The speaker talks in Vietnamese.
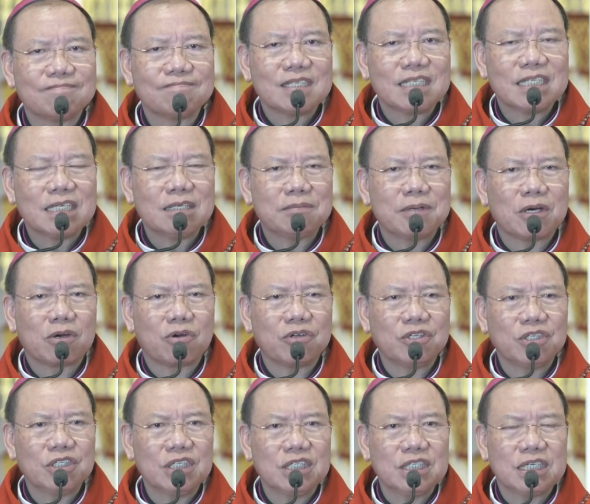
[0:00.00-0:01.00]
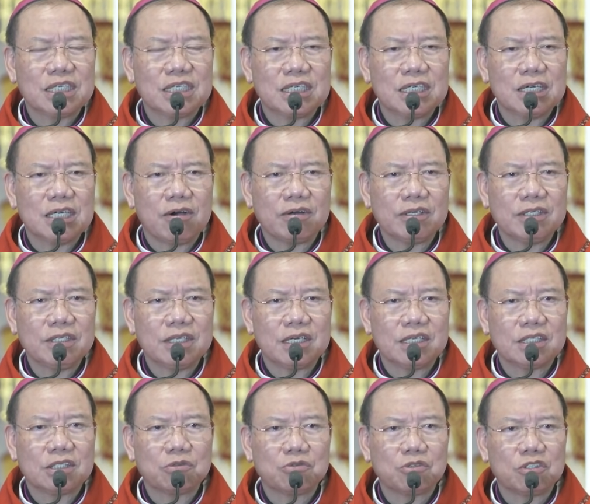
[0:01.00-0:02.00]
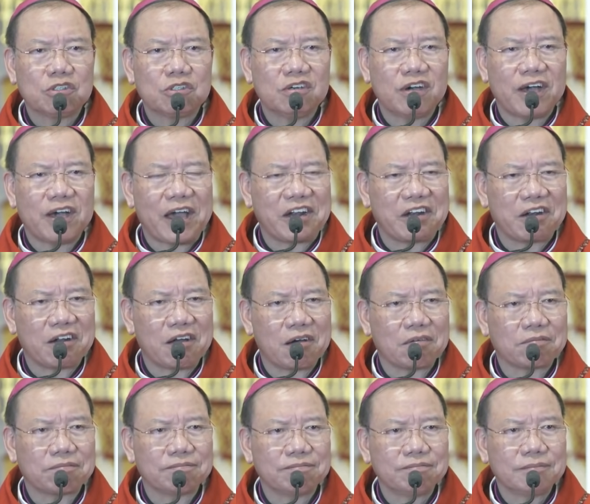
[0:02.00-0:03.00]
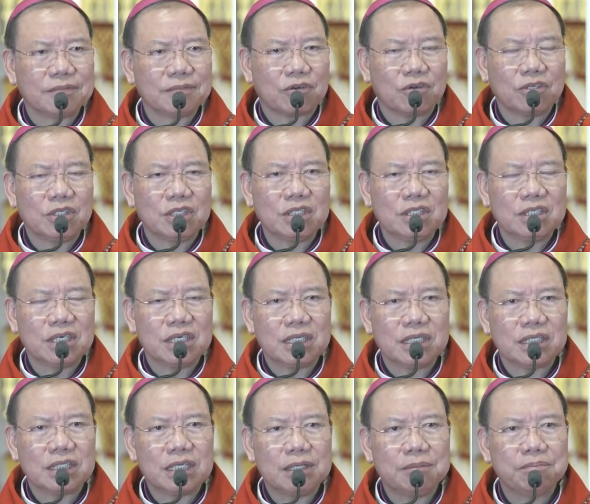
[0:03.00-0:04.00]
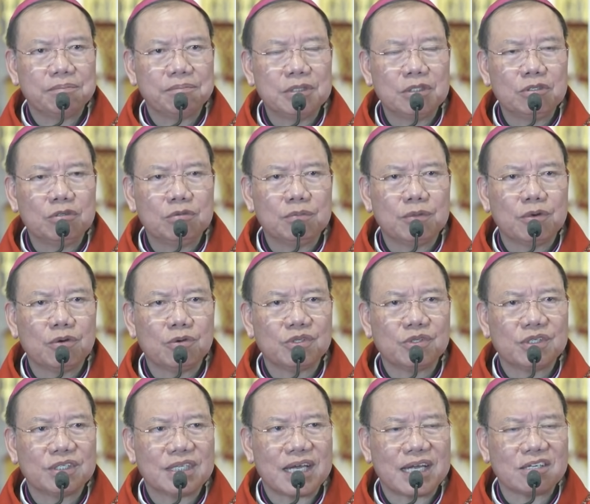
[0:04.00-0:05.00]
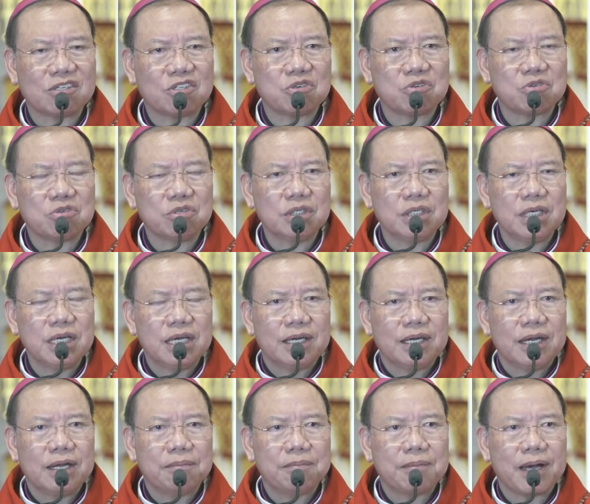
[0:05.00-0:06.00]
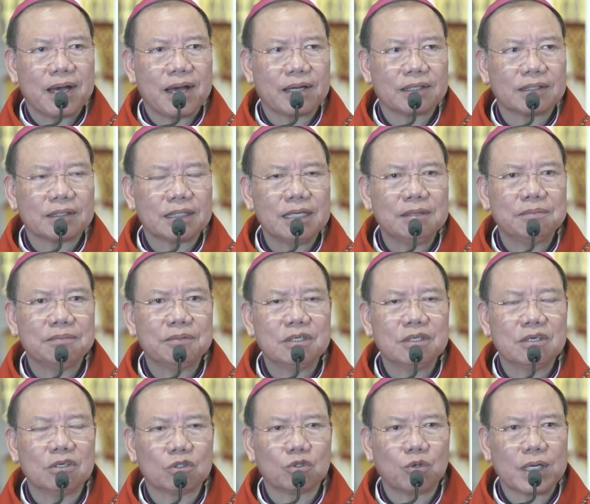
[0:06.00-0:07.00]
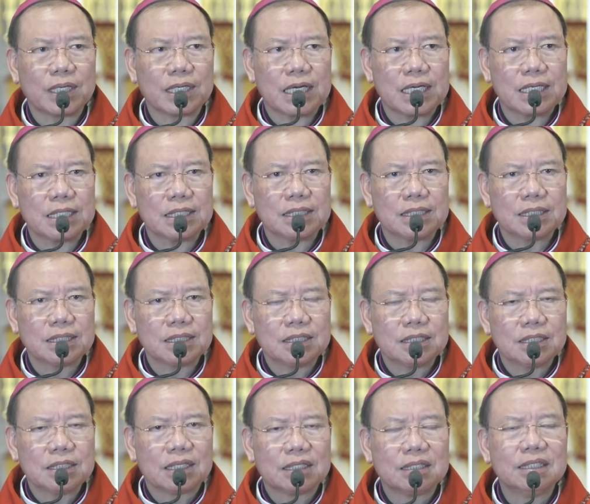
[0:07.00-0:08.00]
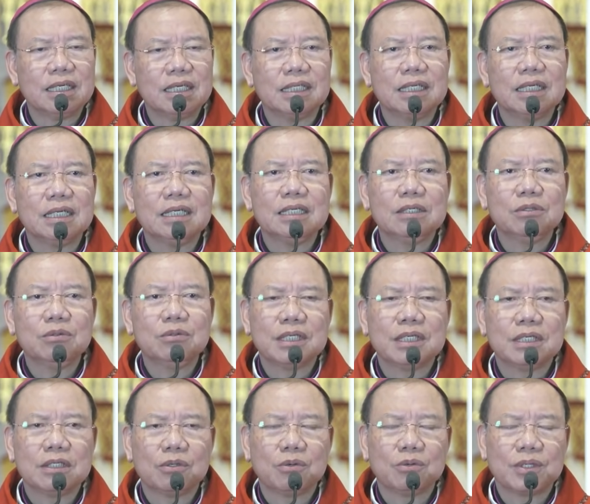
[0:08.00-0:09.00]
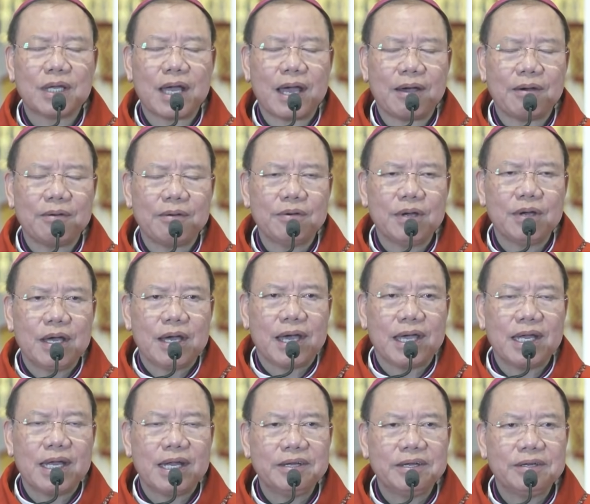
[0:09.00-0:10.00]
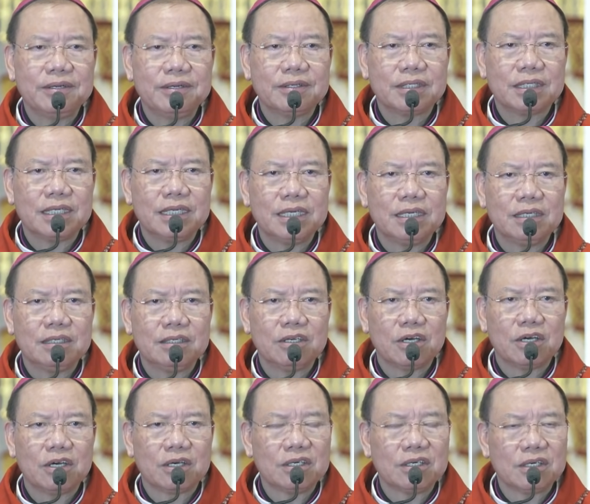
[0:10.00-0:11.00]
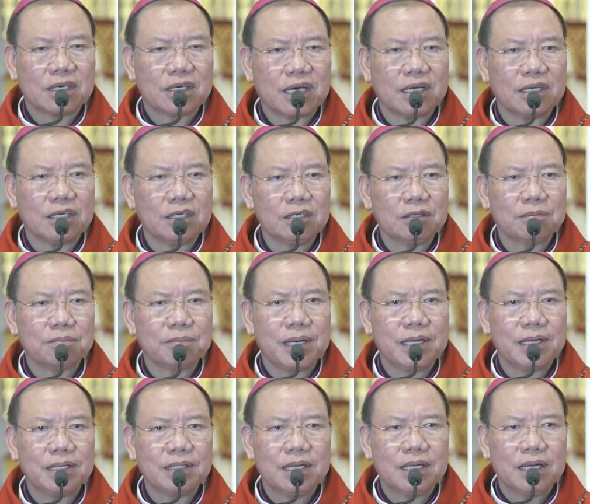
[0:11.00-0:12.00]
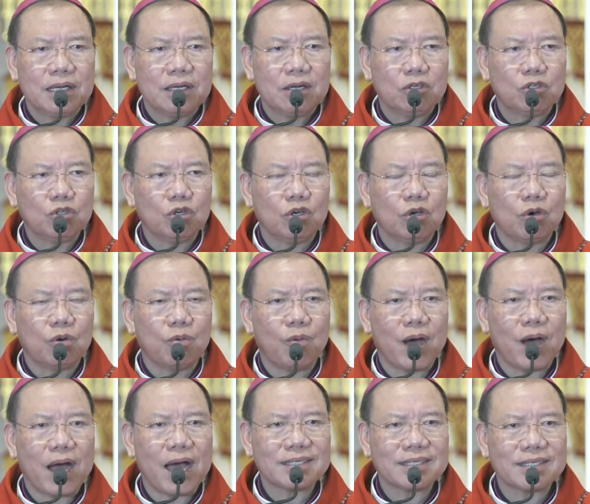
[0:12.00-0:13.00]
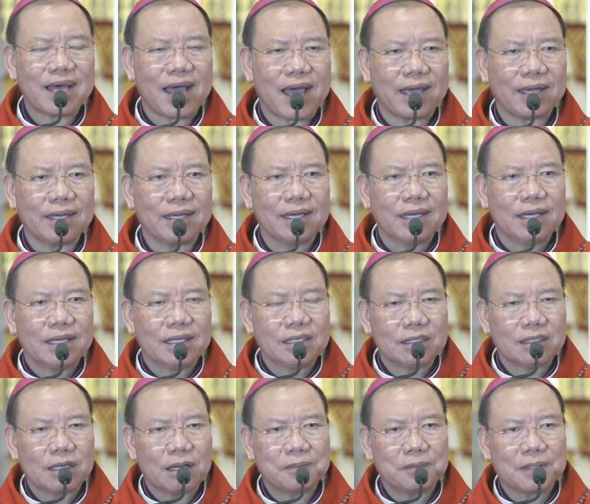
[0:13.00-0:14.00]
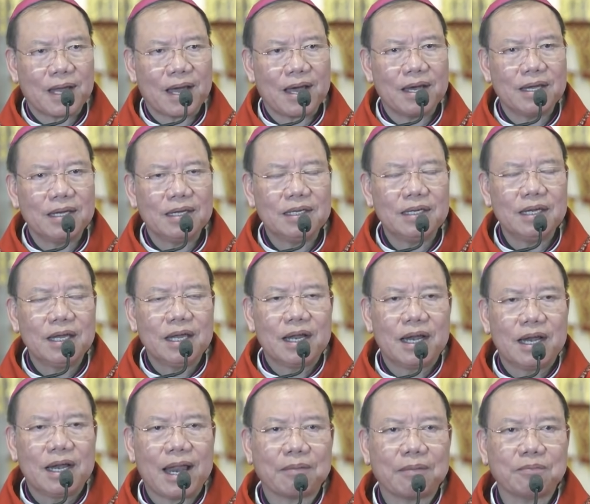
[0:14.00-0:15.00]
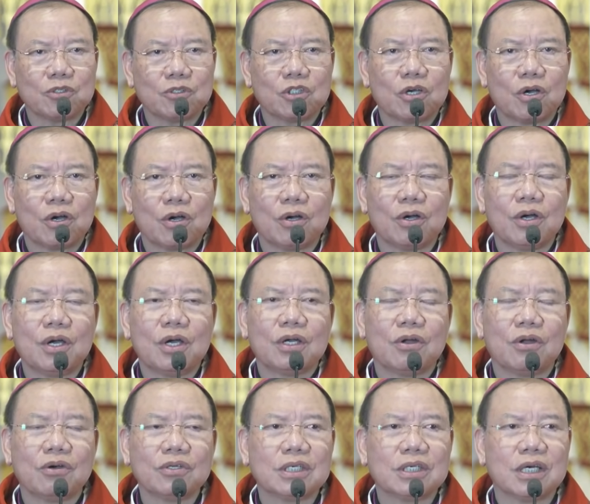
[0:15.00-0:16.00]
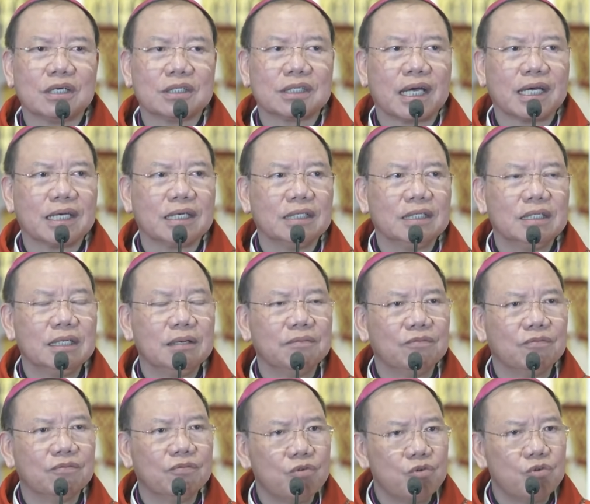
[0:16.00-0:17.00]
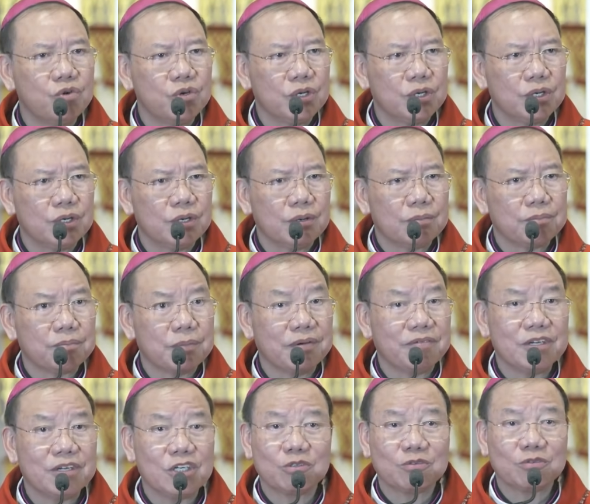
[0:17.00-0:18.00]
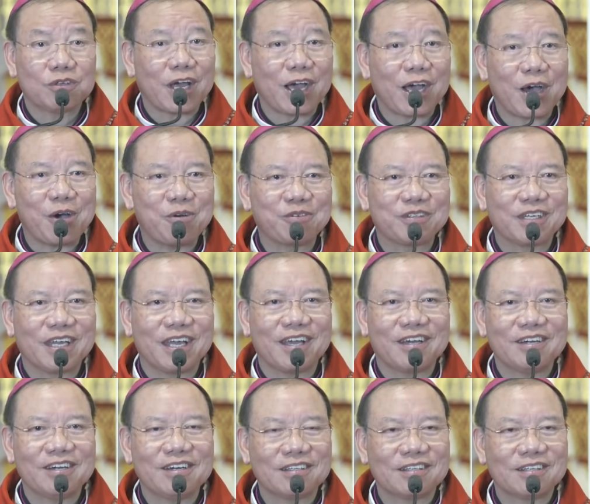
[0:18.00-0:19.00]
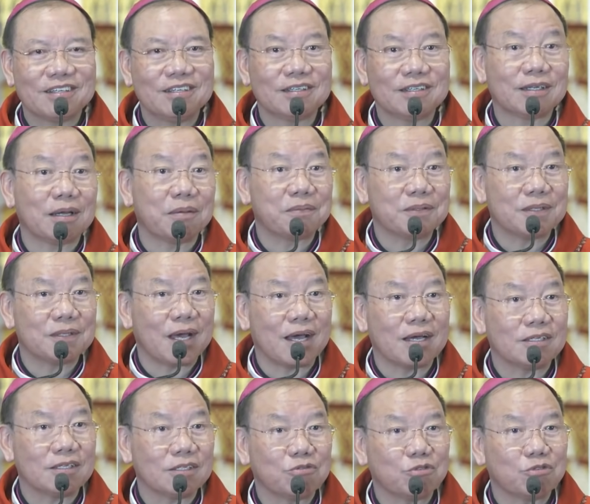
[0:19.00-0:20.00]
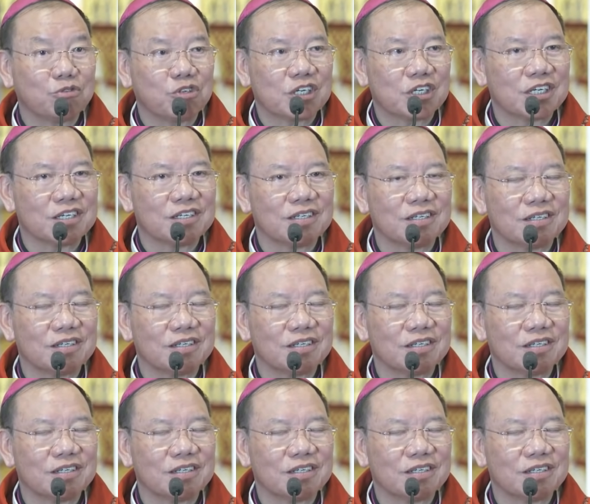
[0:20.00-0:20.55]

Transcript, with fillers: nhưng mà có những người thì đón nhận trong sự hằn học có những người thì tìm mưu mô gian dối để mà tìm đường thoát thân người tín hữu Kitô giáo hãy lấy đức tin đức cậy đức mến để rồi hóa giải những thập giá ấy làm cho nó trở thành niềm vui bởi vì chúng ta không thể khước từ thập giá trong cuộc đời